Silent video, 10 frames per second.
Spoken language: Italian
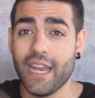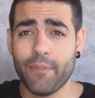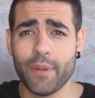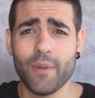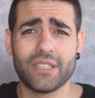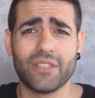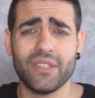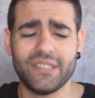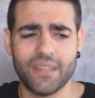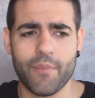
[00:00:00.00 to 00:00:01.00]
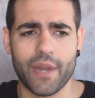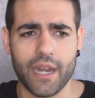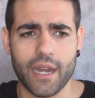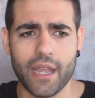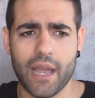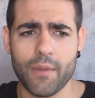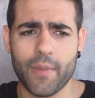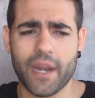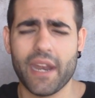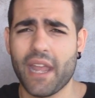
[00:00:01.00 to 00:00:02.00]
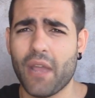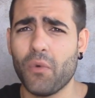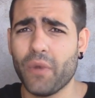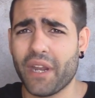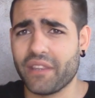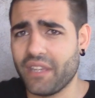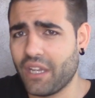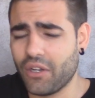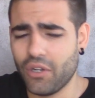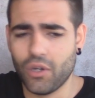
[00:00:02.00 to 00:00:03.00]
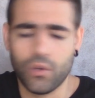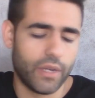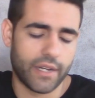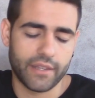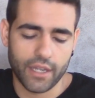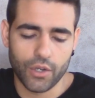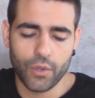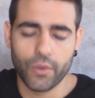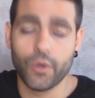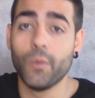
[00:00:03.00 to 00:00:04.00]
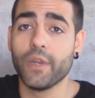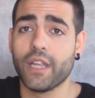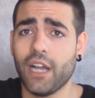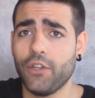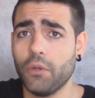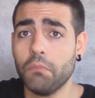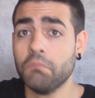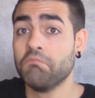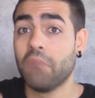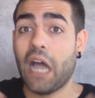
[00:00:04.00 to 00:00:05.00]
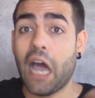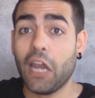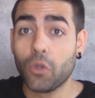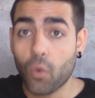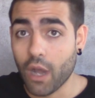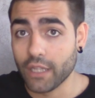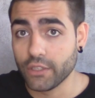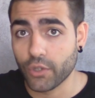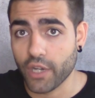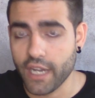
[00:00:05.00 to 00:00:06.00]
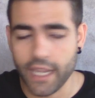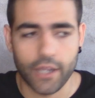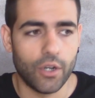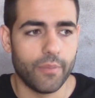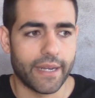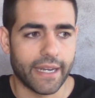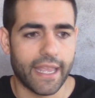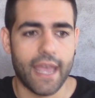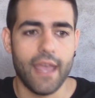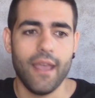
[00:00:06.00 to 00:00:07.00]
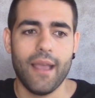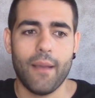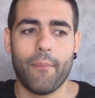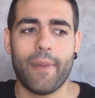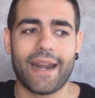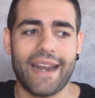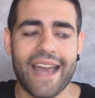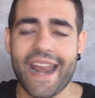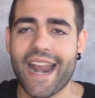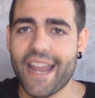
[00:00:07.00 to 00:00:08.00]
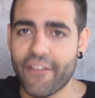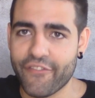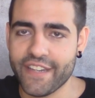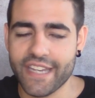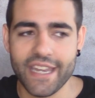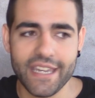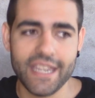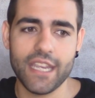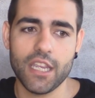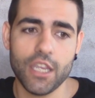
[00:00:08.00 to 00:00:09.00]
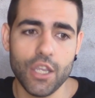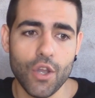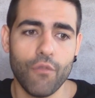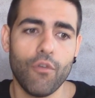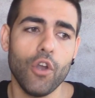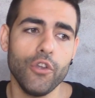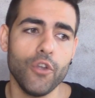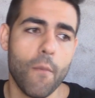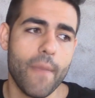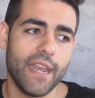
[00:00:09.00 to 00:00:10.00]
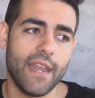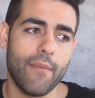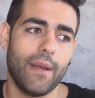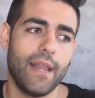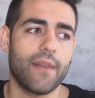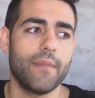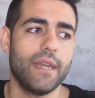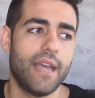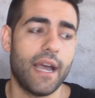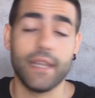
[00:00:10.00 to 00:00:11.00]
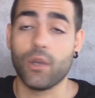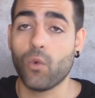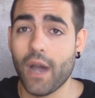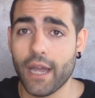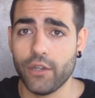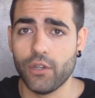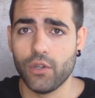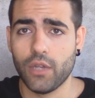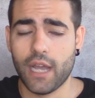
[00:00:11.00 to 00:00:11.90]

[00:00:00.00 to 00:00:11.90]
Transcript: Il primo è stato di Zamparini, a mio parere un articolo, un articolo, un comunicato alquanto ridicolo perché parlare alla fine di io voglio bene ai palermitani quando